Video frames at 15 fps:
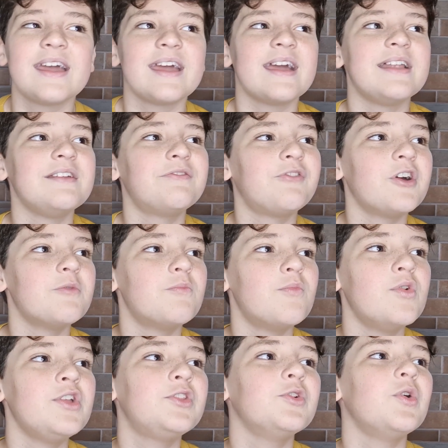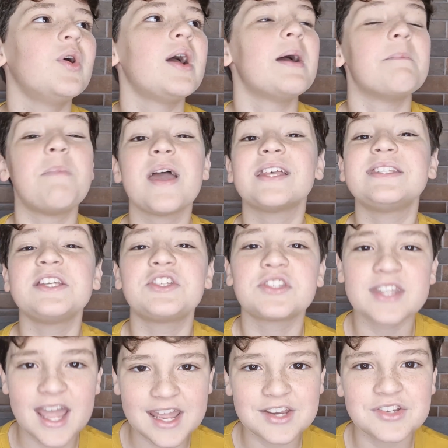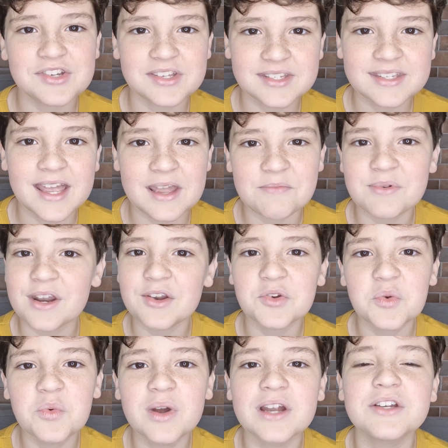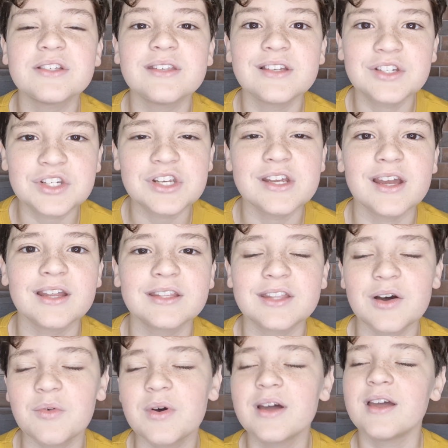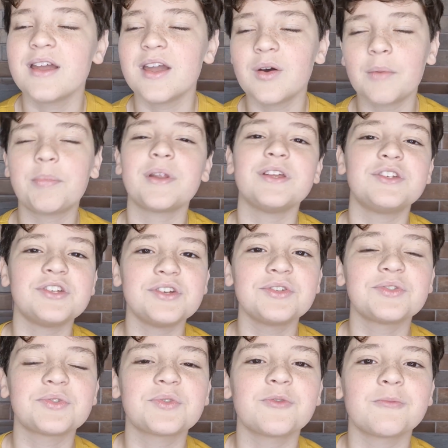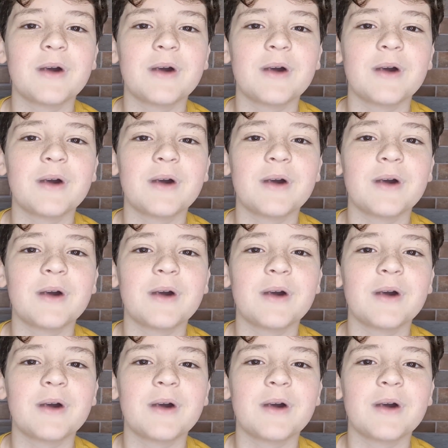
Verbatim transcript: Ele foi muito persistente sempre, ele nunca desistia. Então eu aprendi isso com o